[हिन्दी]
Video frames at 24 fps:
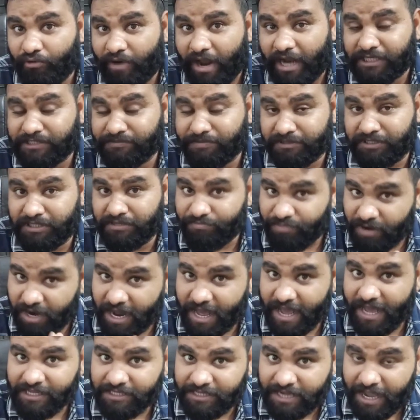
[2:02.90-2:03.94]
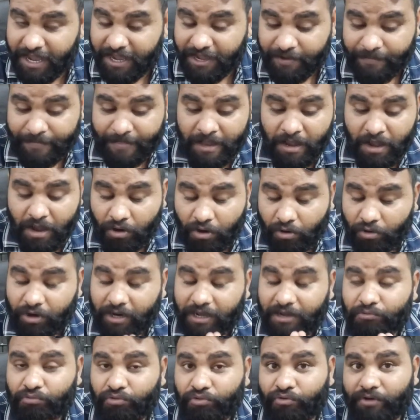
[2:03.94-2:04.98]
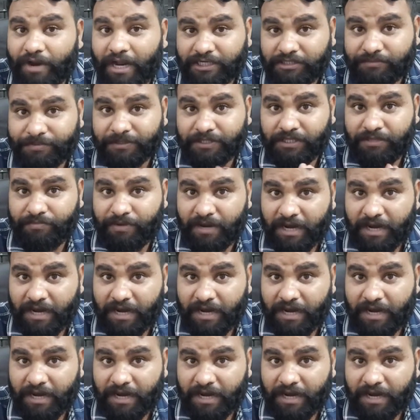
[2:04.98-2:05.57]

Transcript: को राष्ट्रपति बनाया जाए और अगर उनको राष्ट्रपति